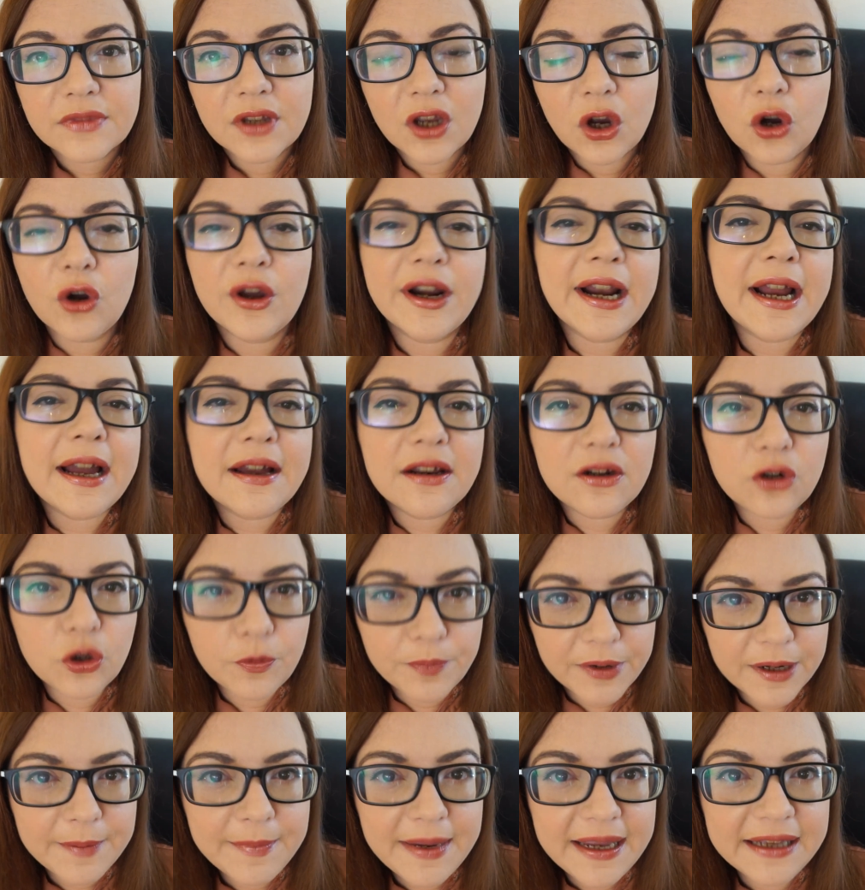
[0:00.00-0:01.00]
Ora, lo
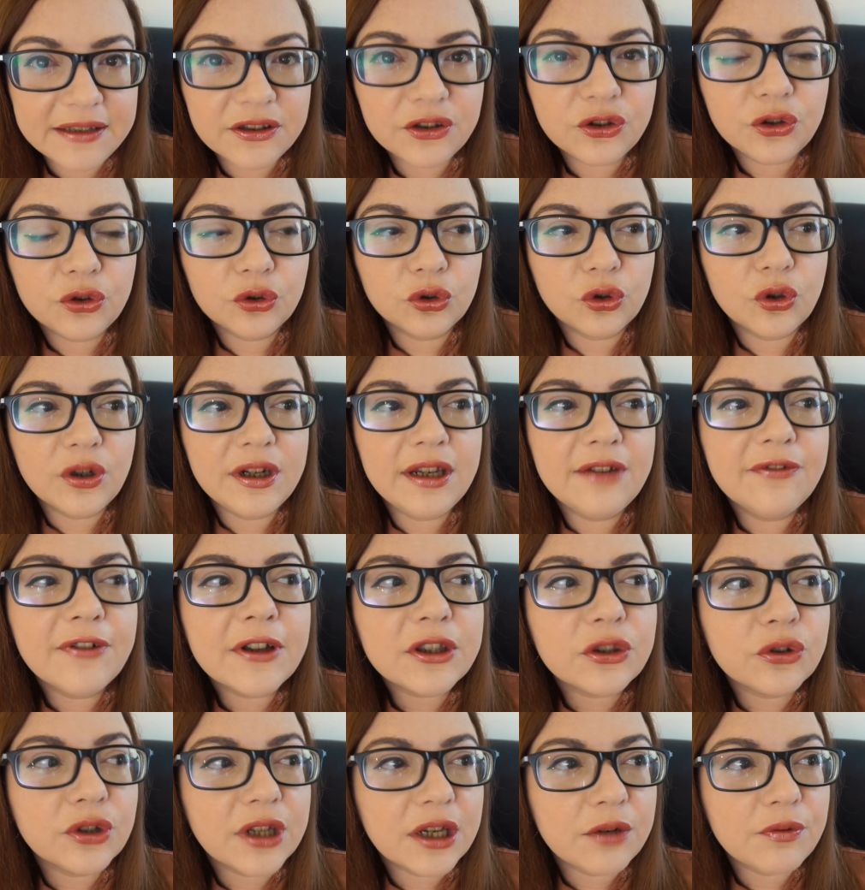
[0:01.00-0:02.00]
premetto, il
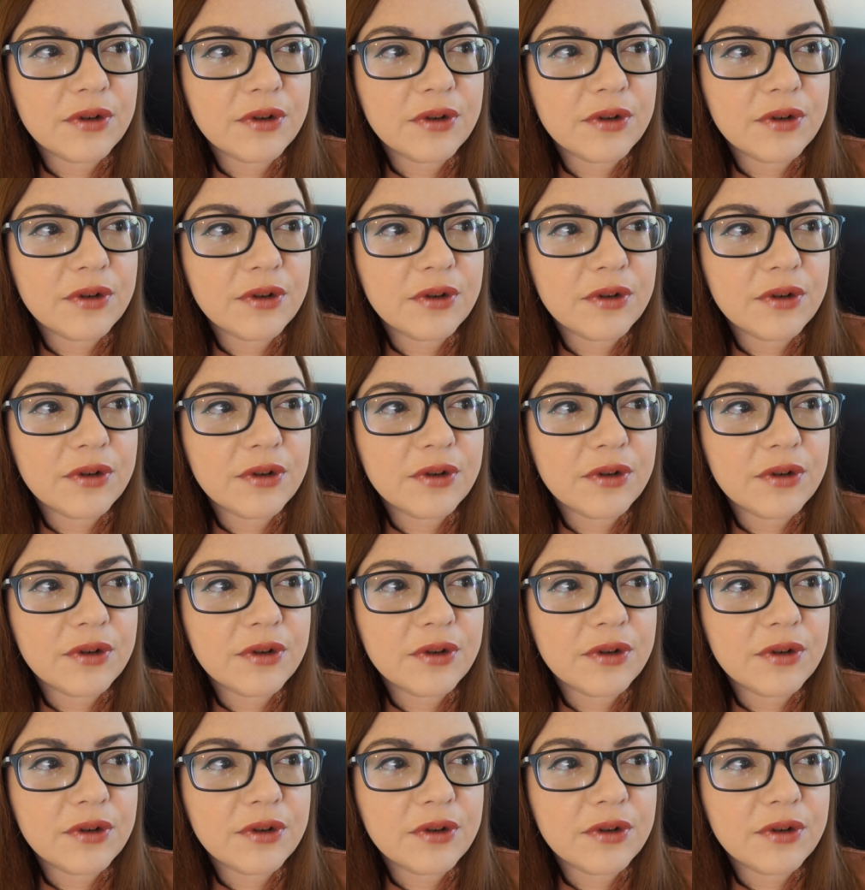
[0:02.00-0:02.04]
fatto che